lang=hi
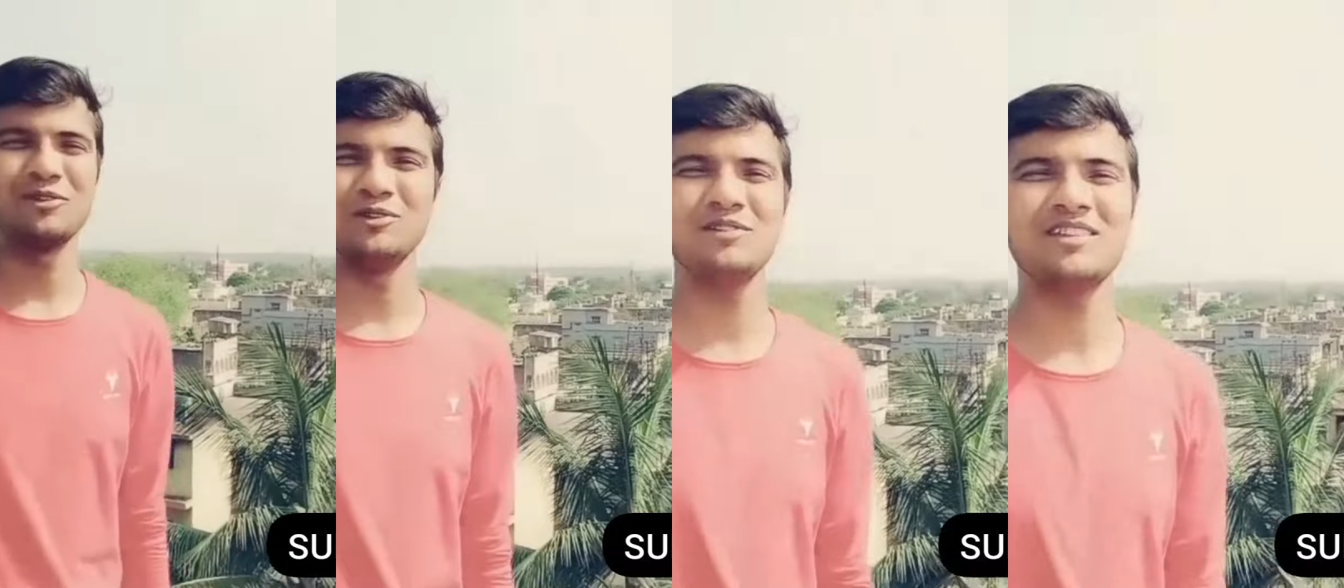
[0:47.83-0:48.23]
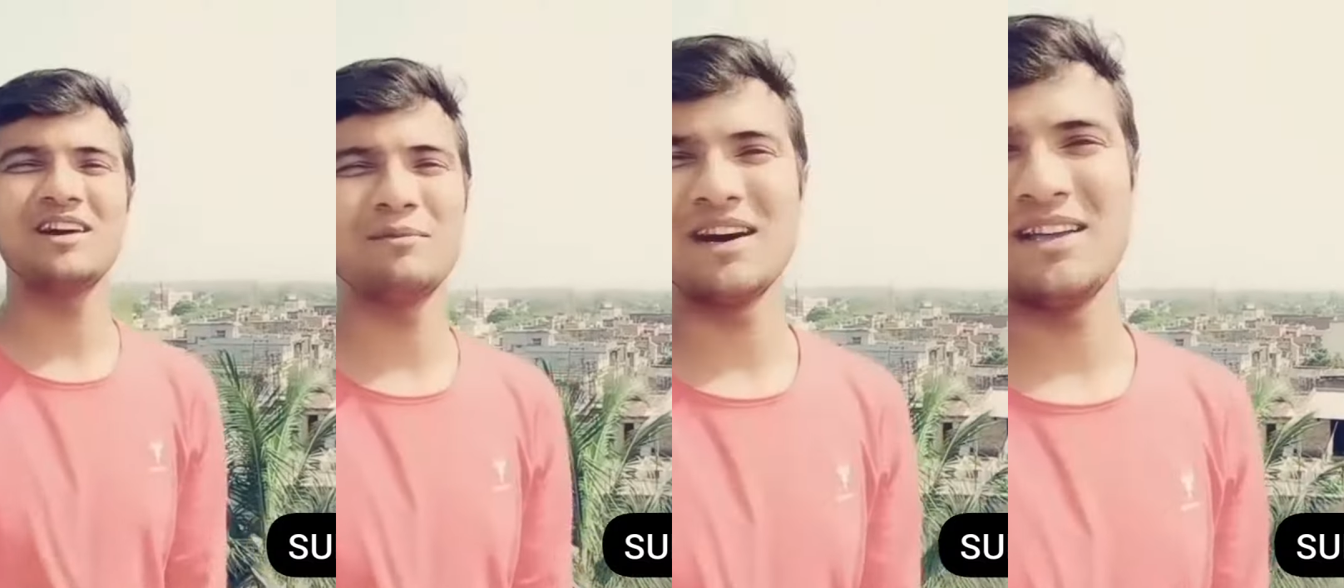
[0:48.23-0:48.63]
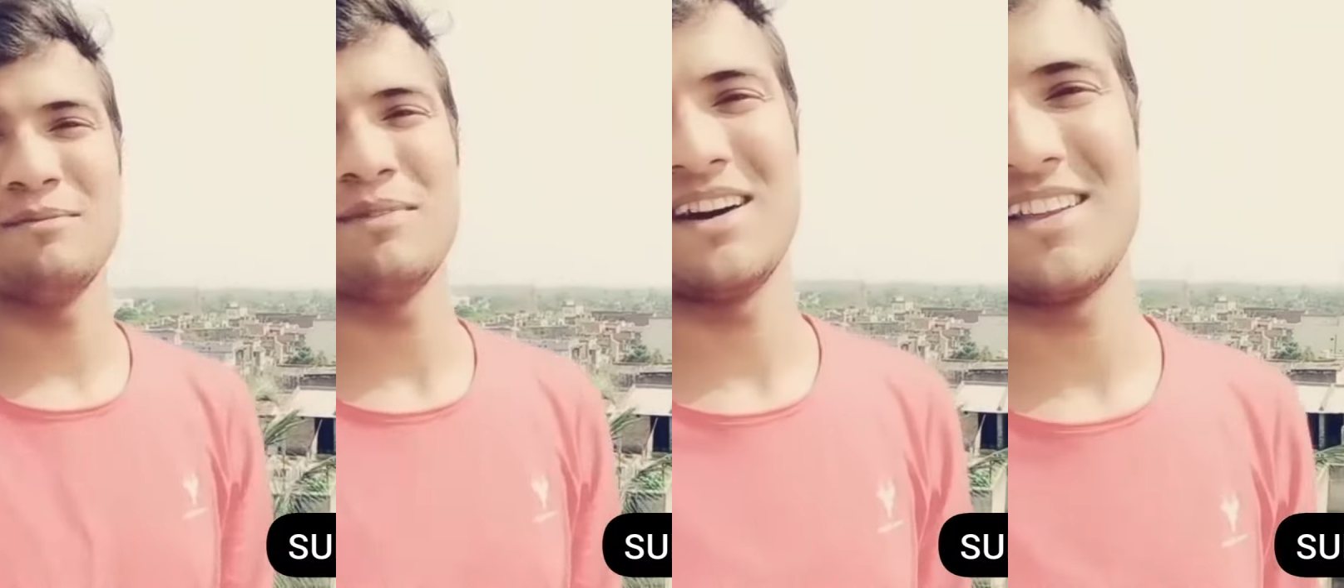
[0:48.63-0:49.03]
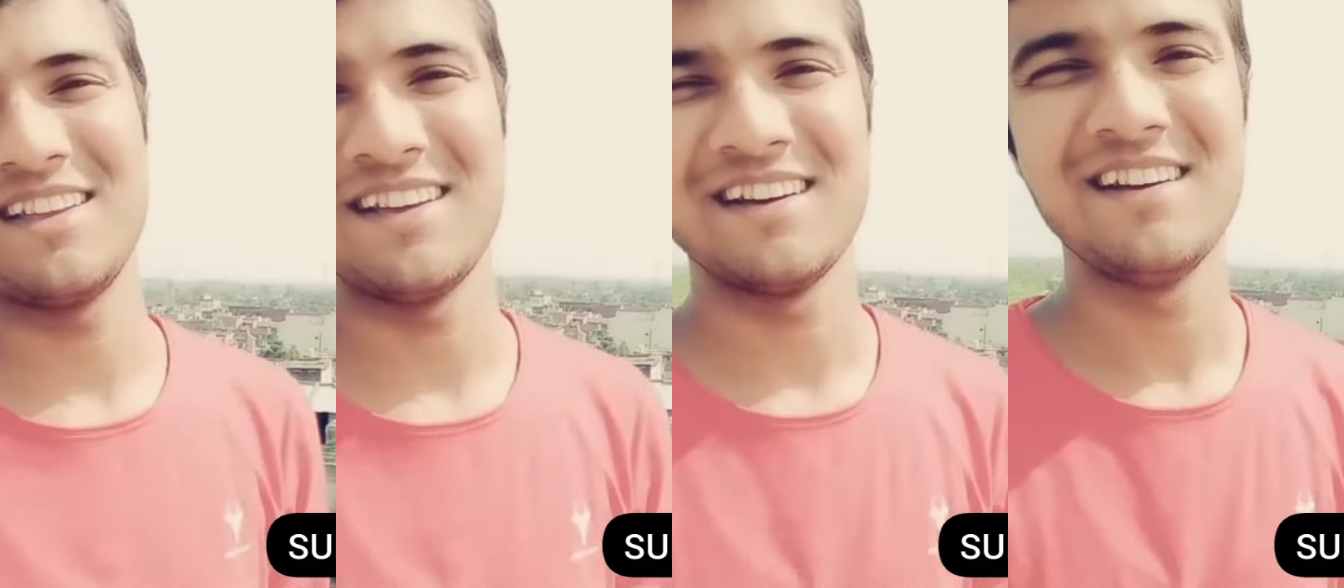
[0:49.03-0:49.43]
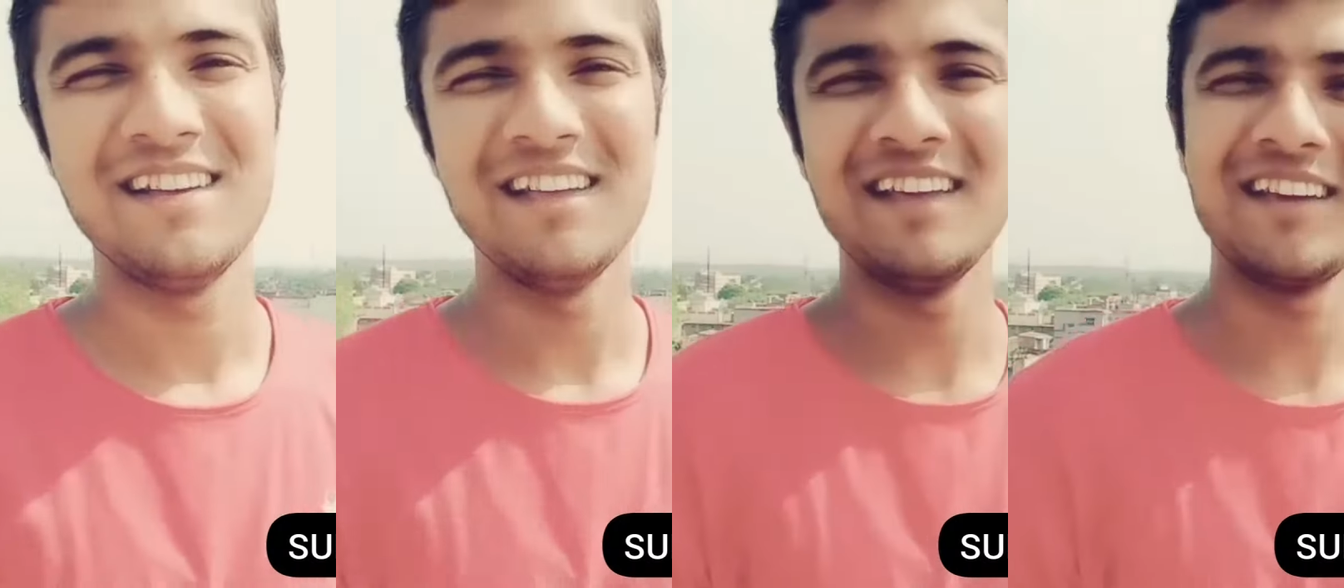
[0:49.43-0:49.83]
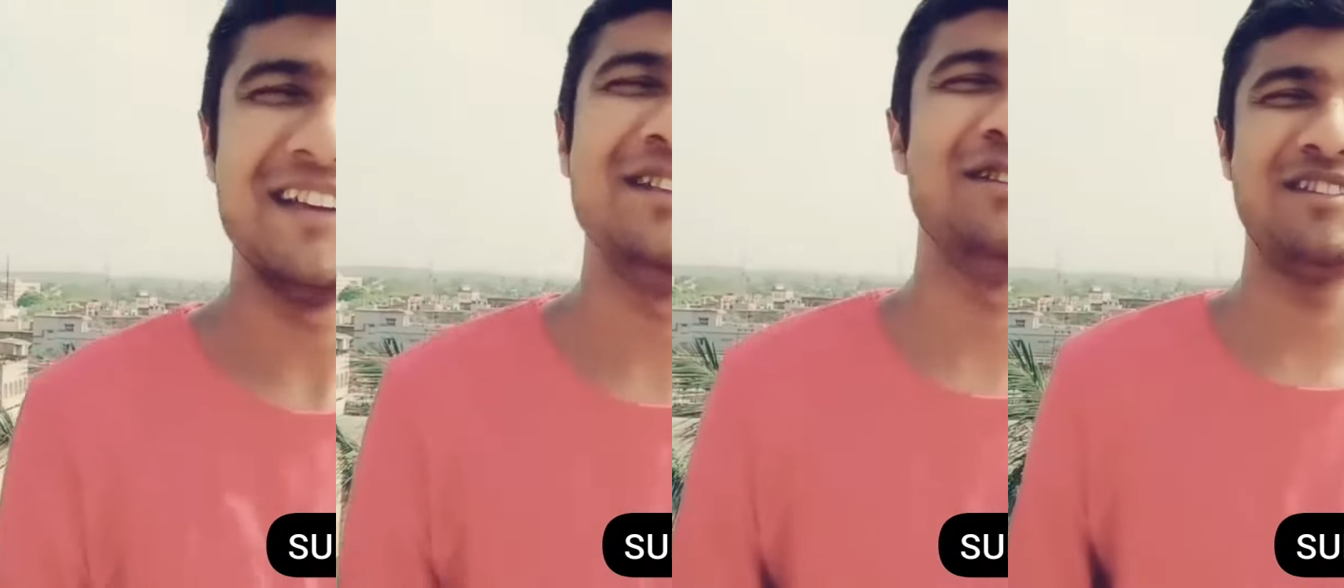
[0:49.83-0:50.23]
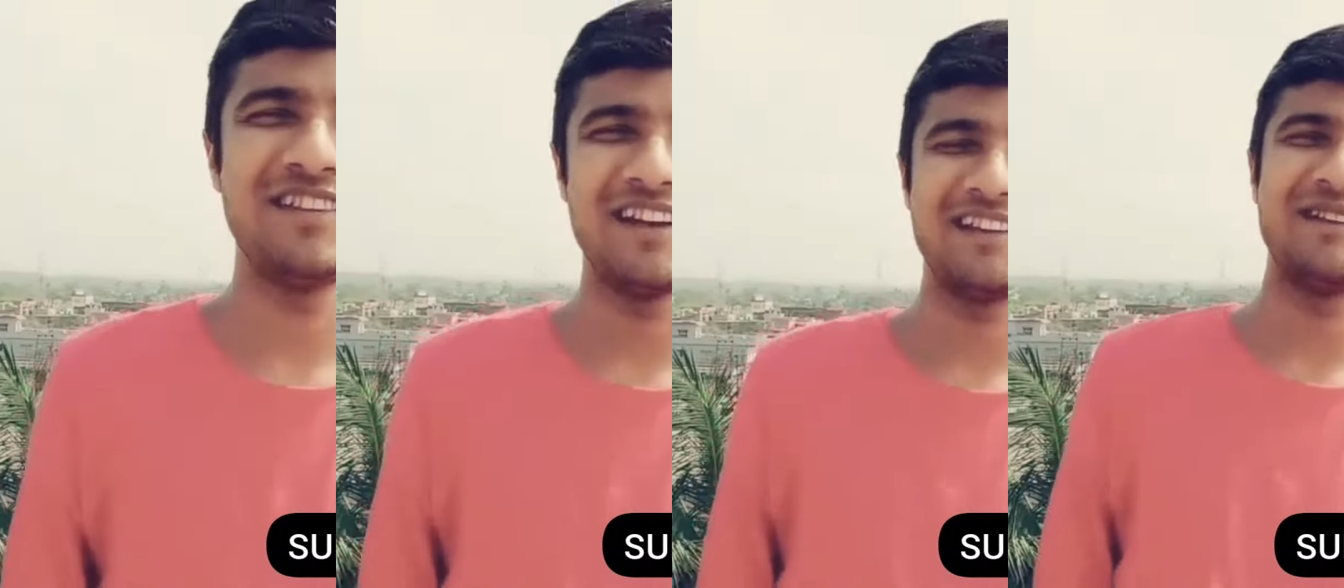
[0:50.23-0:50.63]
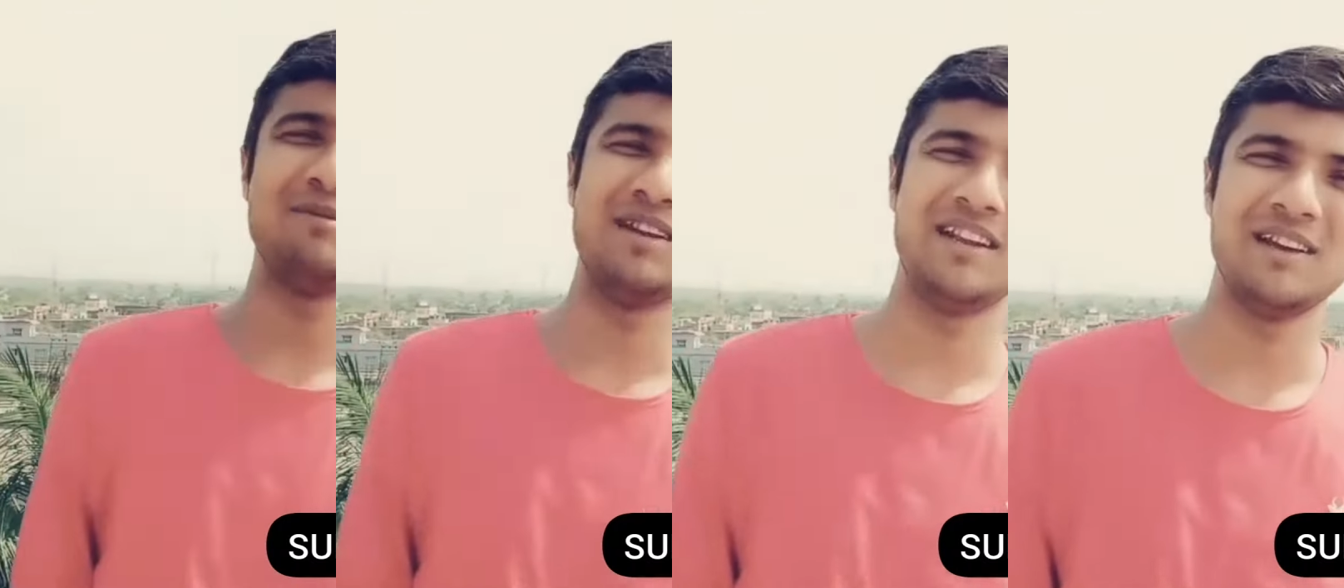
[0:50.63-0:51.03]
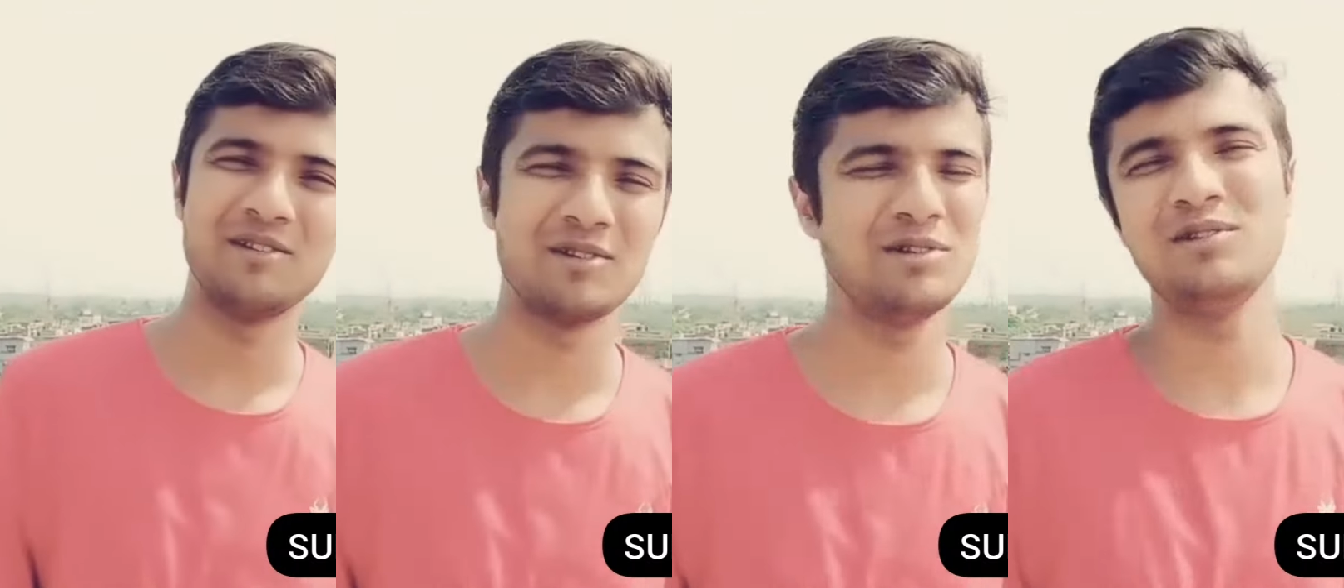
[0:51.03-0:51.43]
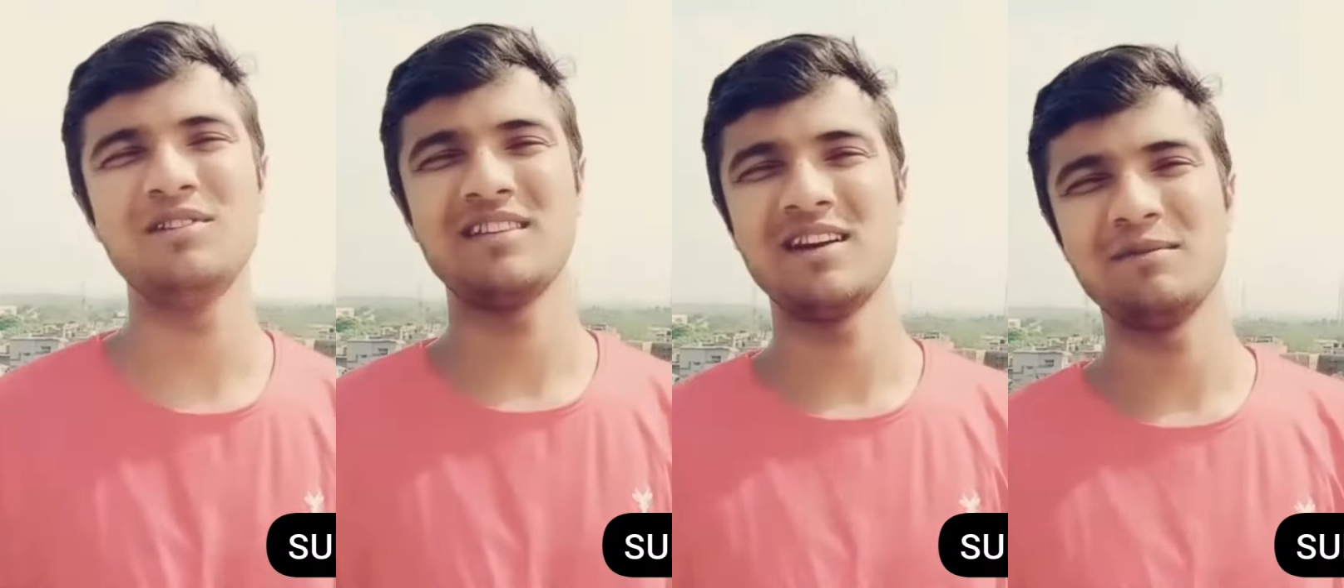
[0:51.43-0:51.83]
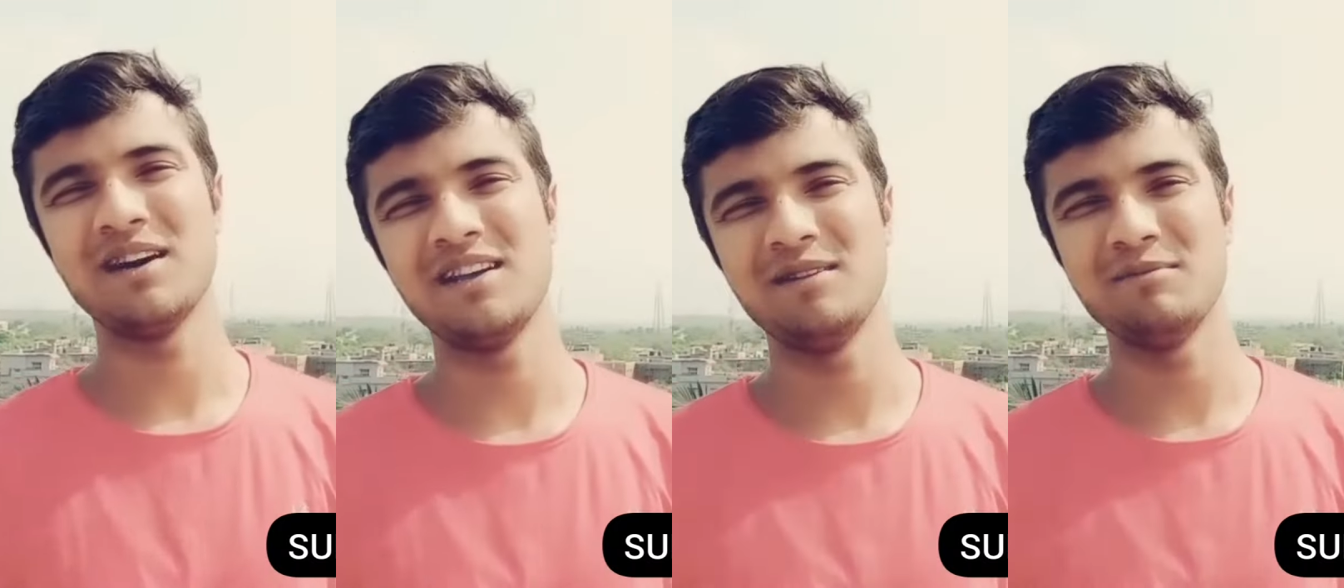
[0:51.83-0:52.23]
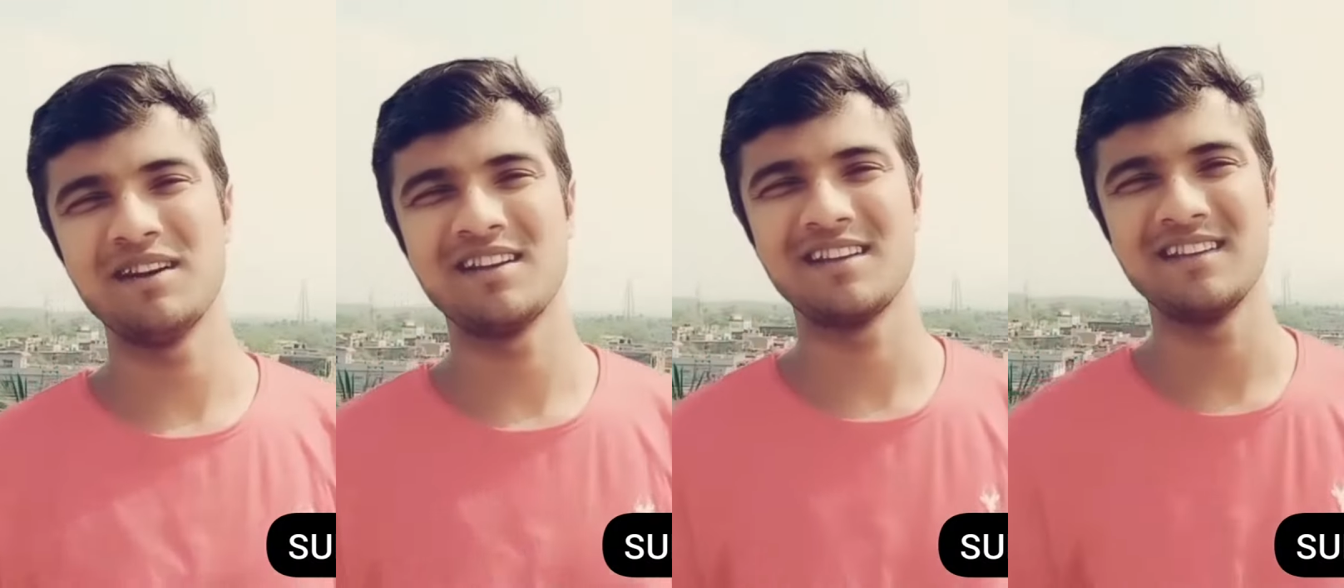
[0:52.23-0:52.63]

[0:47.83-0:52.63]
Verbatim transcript: को खुद उसका भाई मार गया एक हिंदुस्तान के बेटे को खुद उसका भाई मार